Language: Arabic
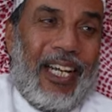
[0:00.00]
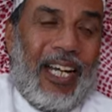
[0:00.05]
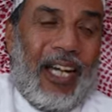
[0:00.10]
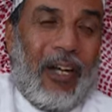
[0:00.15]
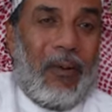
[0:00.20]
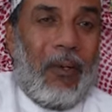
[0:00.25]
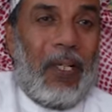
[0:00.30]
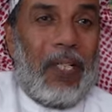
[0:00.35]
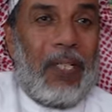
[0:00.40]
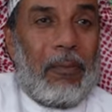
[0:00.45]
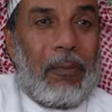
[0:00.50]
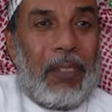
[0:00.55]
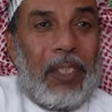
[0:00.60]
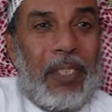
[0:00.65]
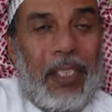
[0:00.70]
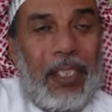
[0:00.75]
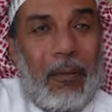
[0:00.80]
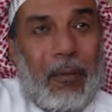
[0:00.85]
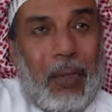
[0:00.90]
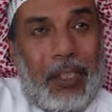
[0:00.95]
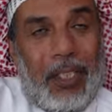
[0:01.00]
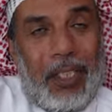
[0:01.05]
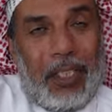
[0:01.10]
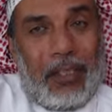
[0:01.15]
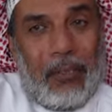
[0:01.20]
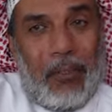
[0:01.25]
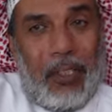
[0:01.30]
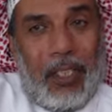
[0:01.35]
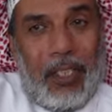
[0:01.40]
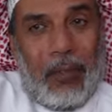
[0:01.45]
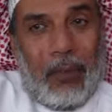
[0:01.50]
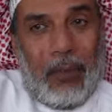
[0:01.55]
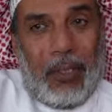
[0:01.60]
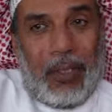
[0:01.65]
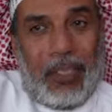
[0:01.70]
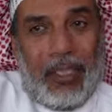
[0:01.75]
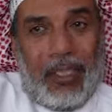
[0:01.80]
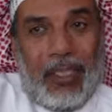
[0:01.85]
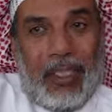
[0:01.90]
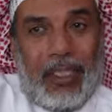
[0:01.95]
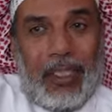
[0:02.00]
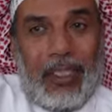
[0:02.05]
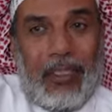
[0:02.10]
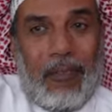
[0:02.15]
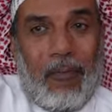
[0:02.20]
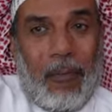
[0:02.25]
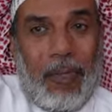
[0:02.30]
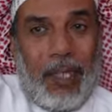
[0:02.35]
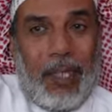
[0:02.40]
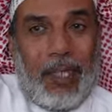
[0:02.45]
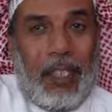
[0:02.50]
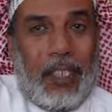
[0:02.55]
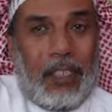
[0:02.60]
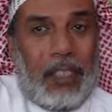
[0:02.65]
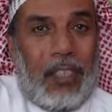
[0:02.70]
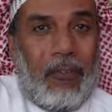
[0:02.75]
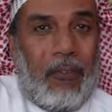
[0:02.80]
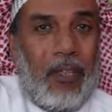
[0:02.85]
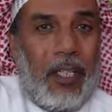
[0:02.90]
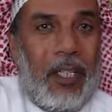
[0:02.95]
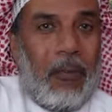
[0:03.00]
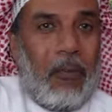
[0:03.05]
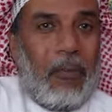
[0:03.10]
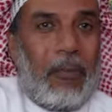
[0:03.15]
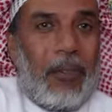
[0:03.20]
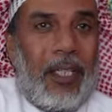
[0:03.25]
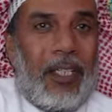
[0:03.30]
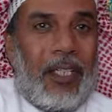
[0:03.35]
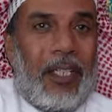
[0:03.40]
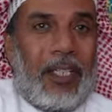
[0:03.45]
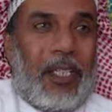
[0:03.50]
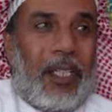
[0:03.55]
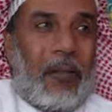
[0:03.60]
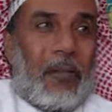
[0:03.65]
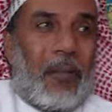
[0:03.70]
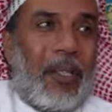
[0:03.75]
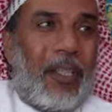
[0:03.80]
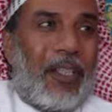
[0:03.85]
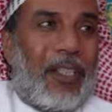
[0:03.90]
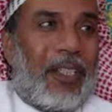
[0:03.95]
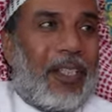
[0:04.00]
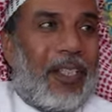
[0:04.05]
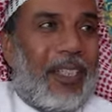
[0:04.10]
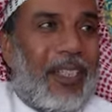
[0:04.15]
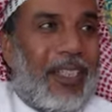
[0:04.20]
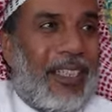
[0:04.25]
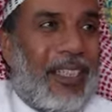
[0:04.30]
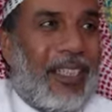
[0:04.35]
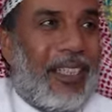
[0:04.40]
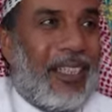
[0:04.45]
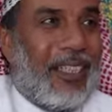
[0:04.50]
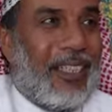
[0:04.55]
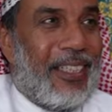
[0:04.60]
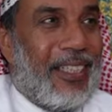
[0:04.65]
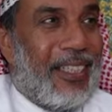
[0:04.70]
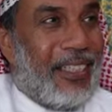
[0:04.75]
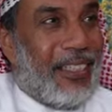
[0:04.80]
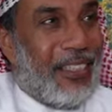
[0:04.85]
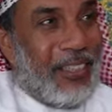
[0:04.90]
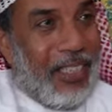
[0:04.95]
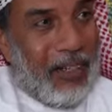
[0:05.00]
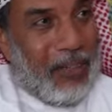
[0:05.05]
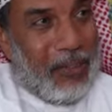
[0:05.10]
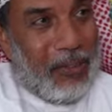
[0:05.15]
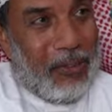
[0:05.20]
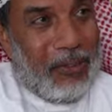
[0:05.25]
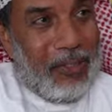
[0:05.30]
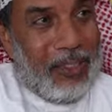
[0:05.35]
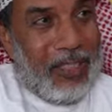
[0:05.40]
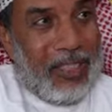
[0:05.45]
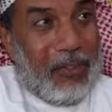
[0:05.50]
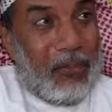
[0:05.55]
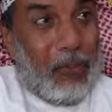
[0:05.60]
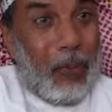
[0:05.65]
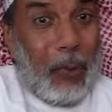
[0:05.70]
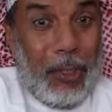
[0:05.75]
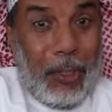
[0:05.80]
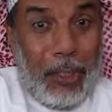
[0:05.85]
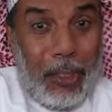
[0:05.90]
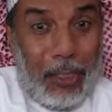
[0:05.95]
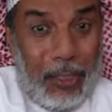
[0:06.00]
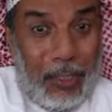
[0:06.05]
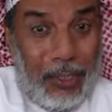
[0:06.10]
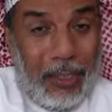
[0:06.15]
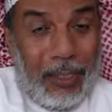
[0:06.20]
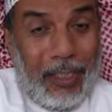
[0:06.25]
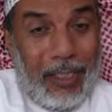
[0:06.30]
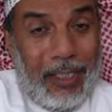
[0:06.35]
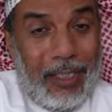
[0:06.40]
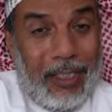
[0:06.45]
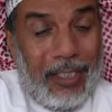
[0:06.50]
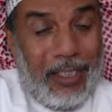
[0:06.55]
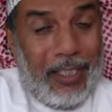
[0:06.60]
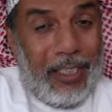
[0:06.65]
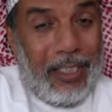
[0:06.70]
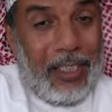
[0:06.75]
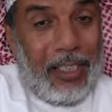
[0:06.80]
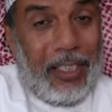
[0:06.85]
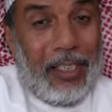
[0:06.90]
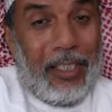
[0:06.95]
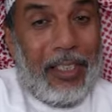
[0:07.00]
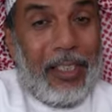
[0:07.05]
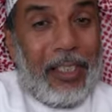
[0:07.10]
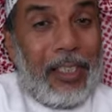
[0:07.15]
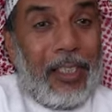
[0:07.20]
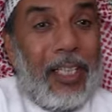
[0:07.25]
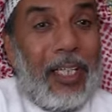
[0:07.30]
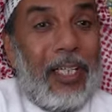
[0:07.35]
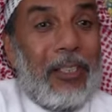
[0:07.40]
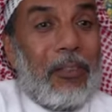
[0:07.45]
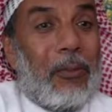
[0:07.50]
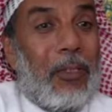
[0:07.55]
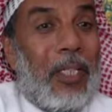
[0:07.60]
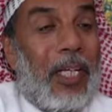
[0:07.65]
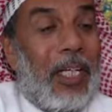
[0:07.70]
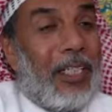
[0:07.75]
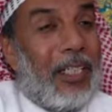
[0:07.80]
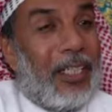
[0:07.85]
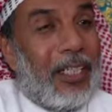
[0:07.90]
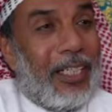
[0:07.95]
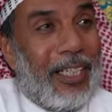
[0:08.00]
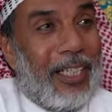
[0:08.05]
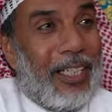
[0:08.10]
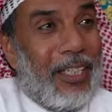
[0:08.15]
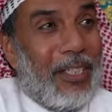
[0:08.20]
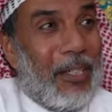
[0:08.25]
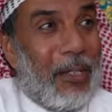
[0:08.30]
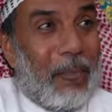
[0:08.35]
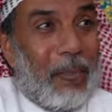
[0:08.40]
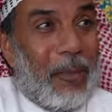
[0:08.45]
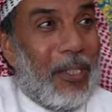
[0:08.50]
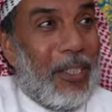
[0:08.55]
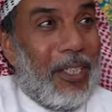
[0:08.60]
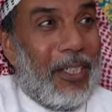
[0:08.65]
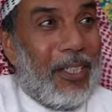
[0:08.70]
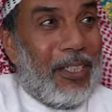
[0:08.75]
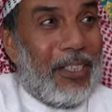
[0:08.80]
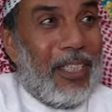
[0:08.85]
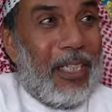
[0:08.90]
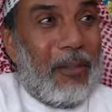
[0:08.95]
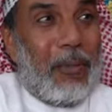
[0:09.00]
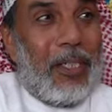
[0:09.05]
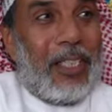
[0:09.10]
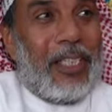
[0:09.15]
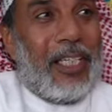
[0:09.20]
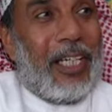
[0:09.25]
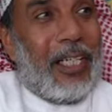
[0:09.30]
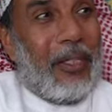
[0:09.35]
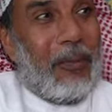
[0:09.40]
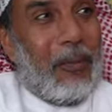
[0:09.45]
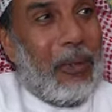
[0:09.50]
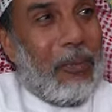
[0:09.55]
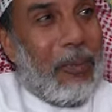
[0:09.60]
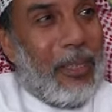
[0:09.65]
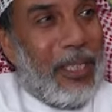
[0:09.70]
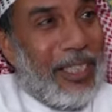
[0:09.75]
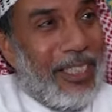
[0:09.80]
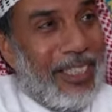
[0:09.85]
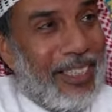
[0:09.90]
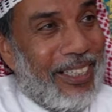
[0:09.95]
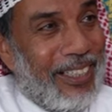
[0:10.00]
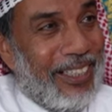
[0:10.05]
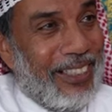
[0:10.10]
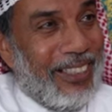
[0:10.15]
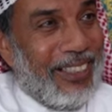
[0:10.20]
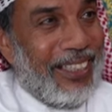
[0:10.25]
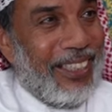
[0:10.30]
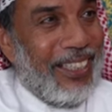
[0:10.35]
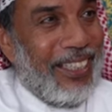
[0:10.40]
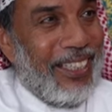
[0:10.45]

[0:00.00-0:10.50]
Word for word: اول نبتديها واحنا اطفال اول كنا نحتفل بأية رمضان تعرف شلون نحتفل واحنا ياهال كنا نطلع نقول حياك الله يا رمضان يا بالقرع والبديان